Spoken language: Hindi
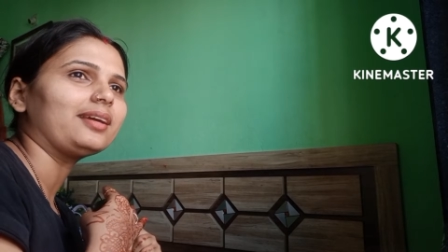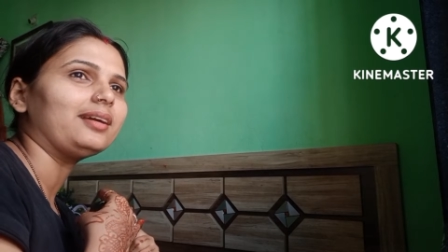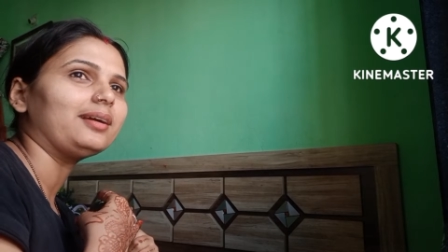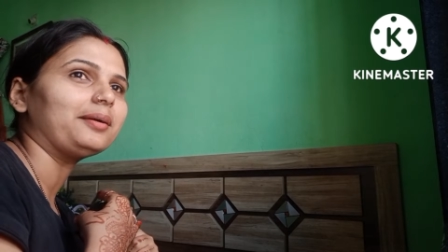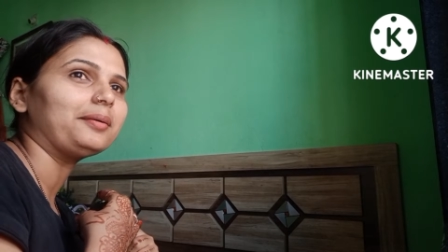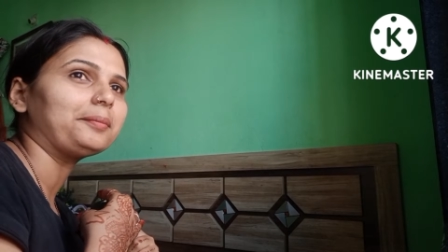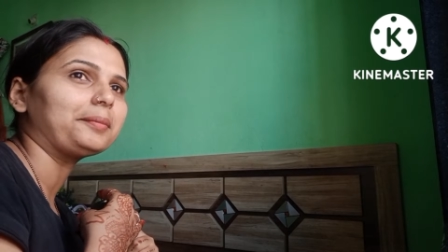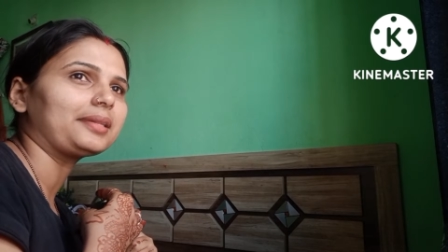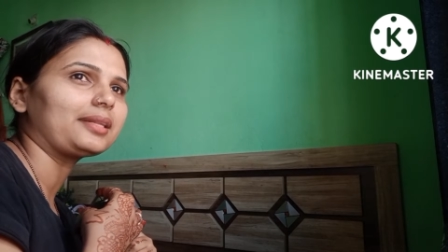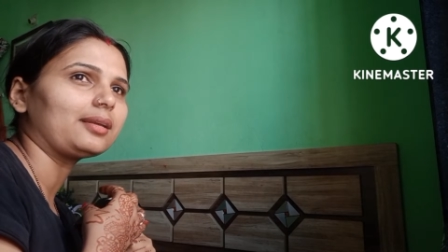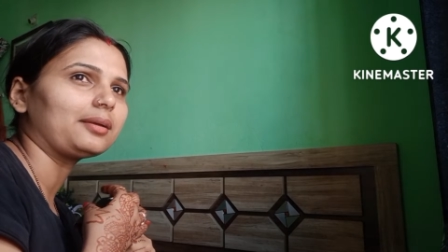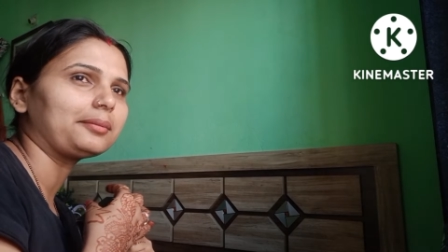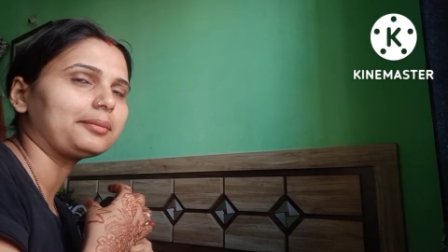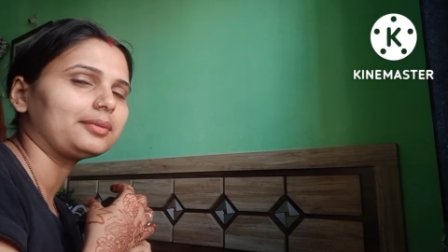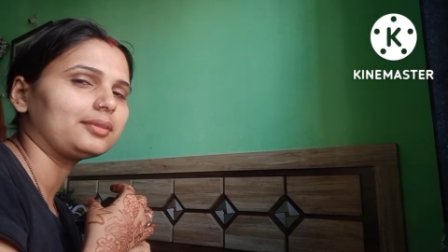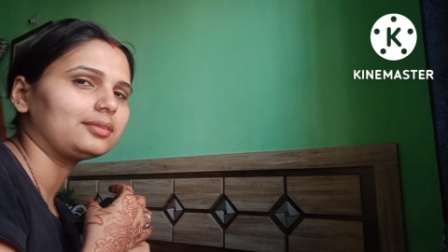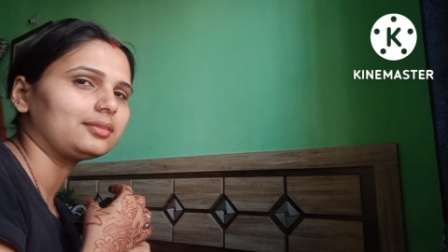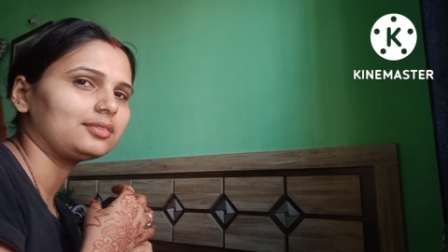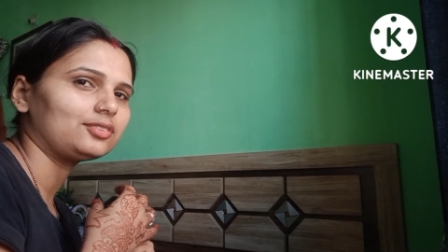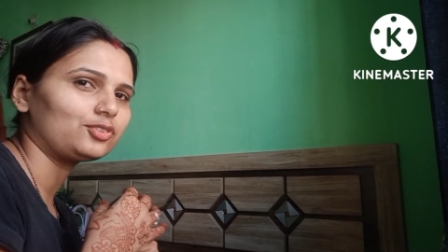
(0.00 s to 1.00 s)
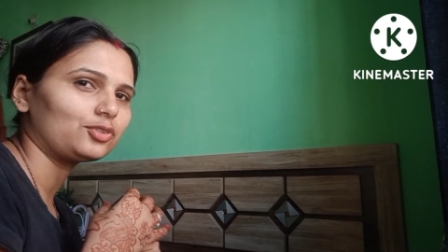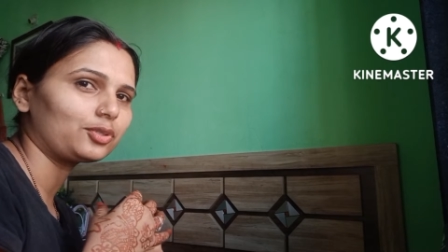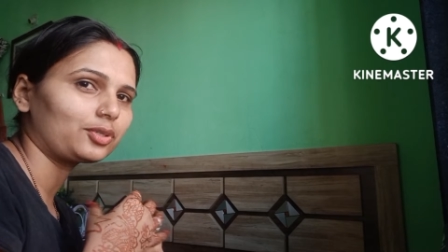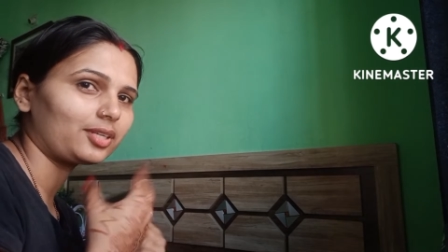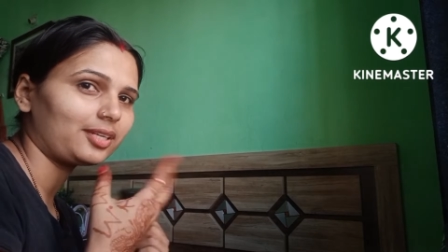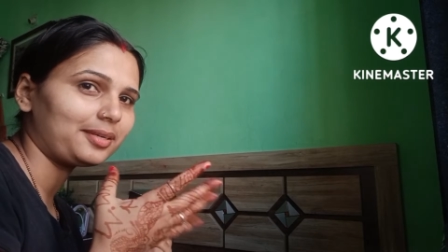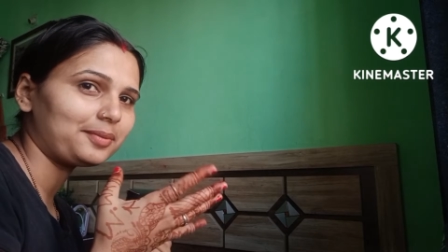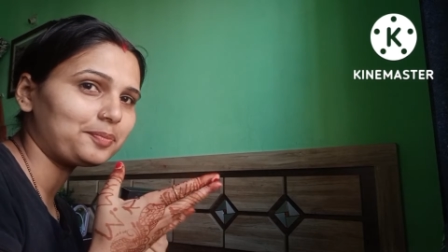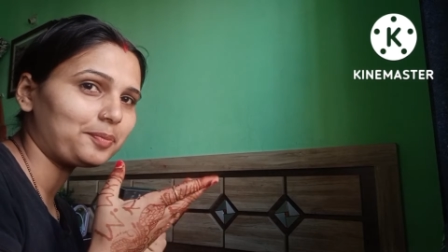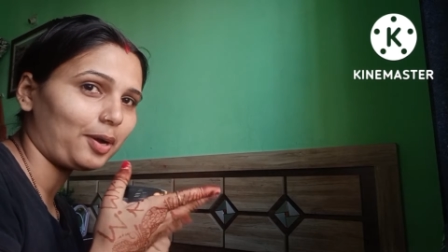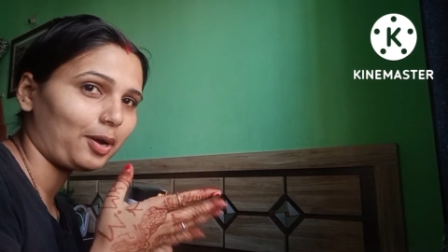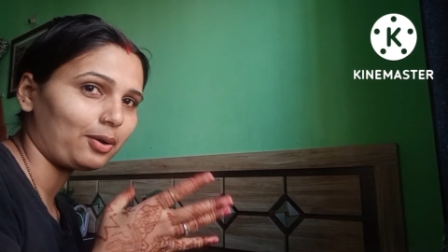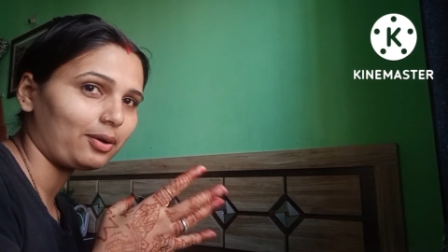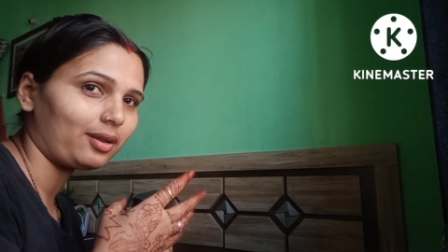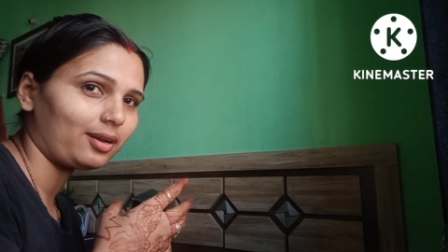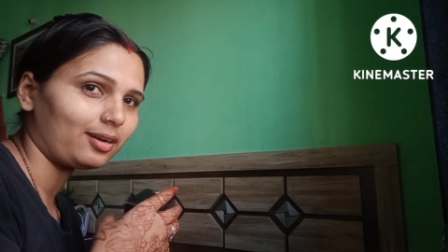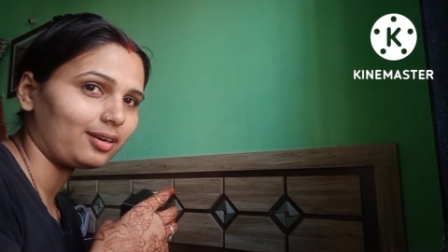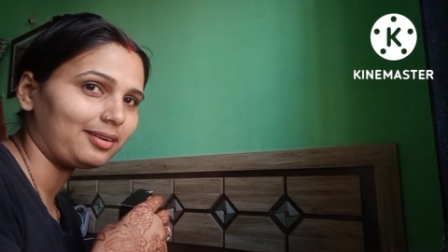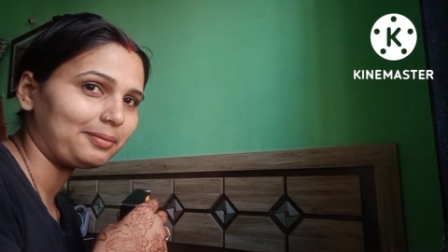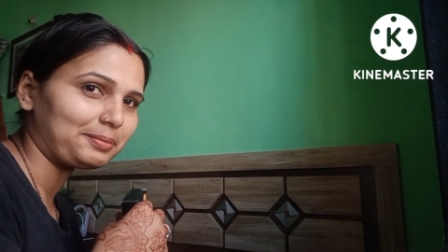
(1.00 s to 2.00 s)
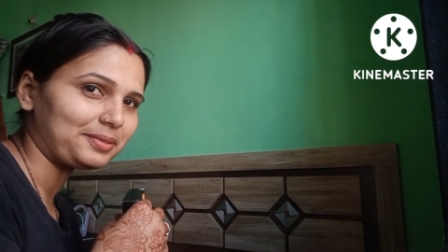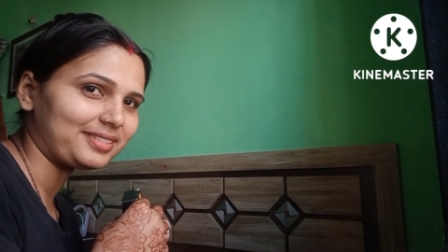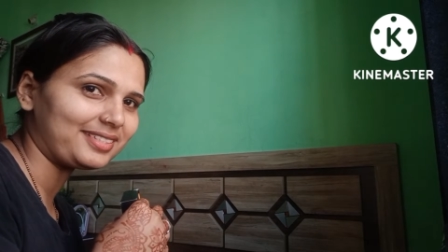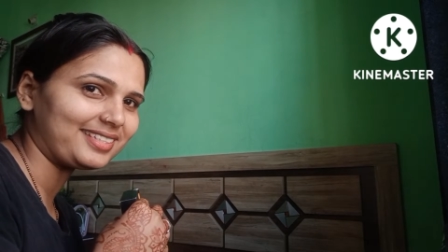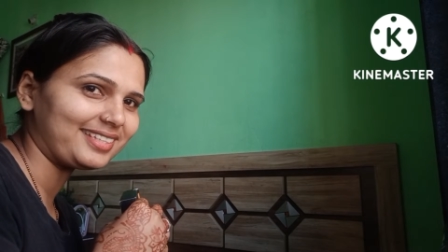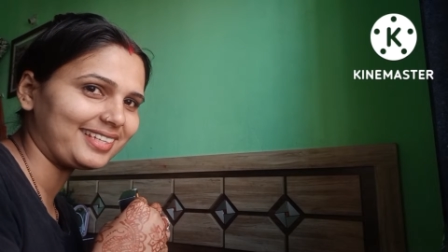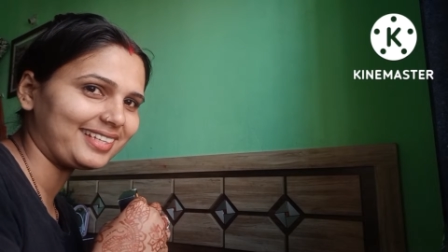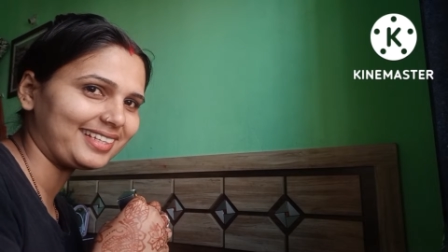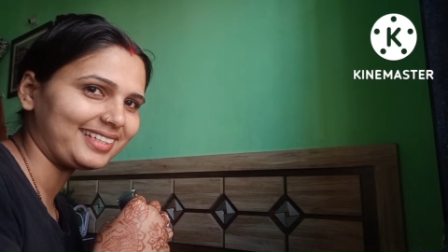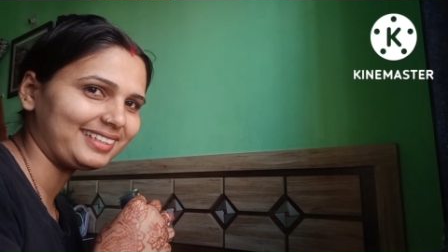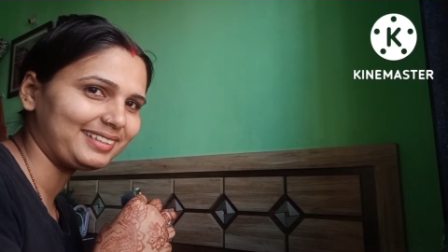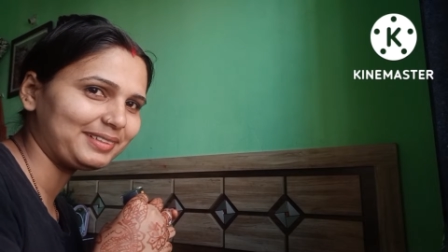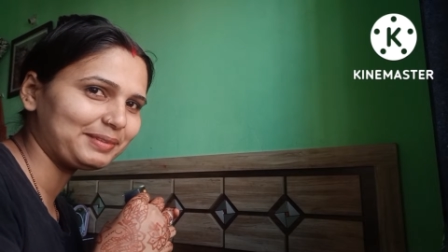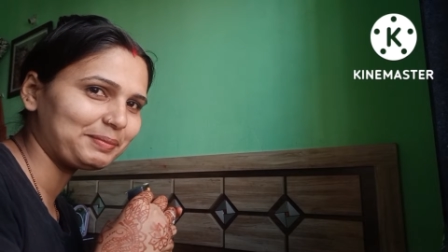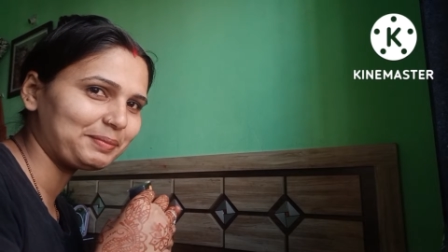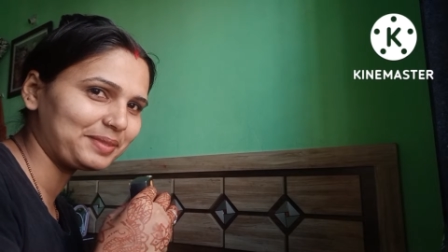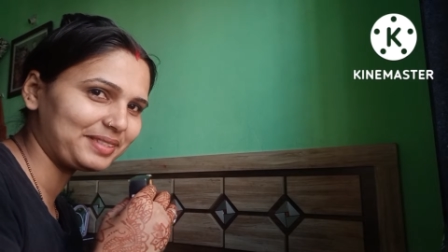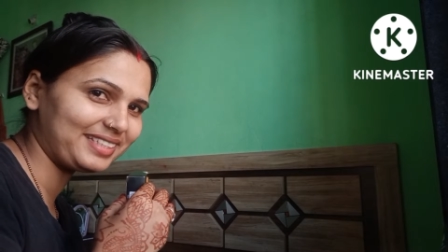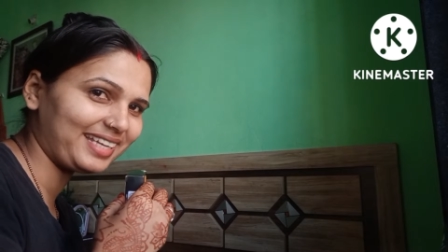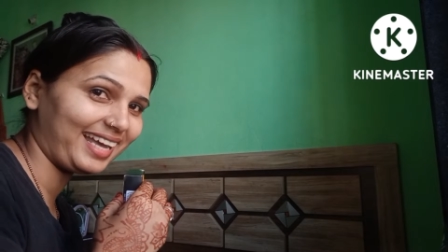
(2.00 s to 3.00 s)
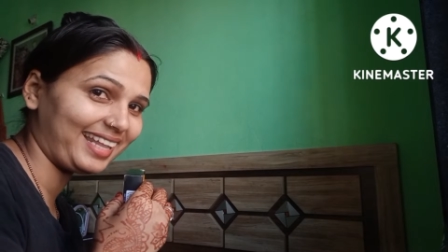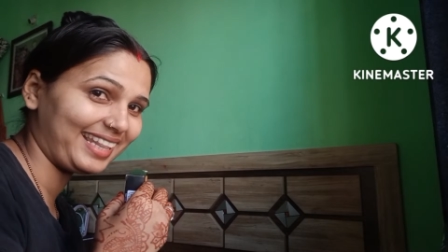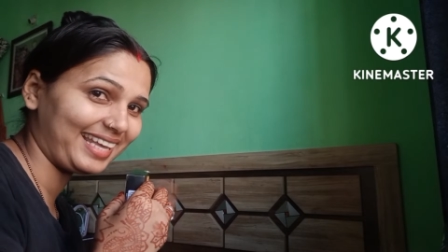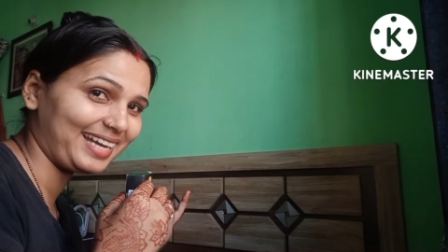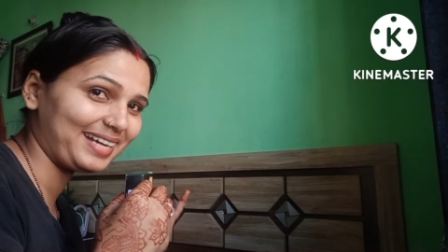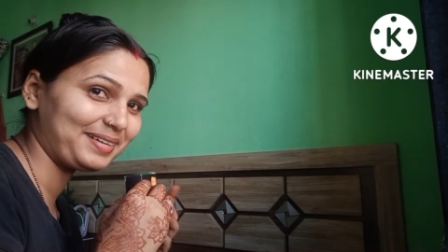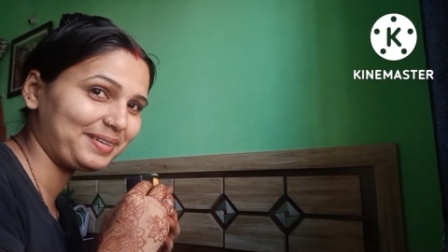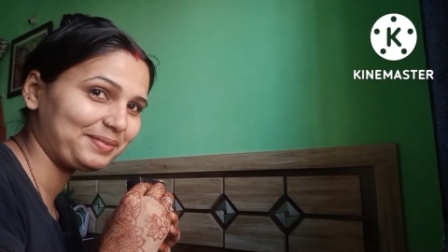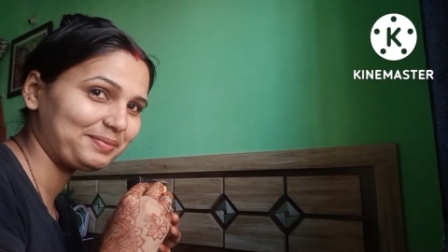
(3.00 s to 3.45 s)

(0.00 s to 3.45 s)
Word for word: आ, मतलब जो क्रीम पाउडर लिपस्टिक ज़्यादा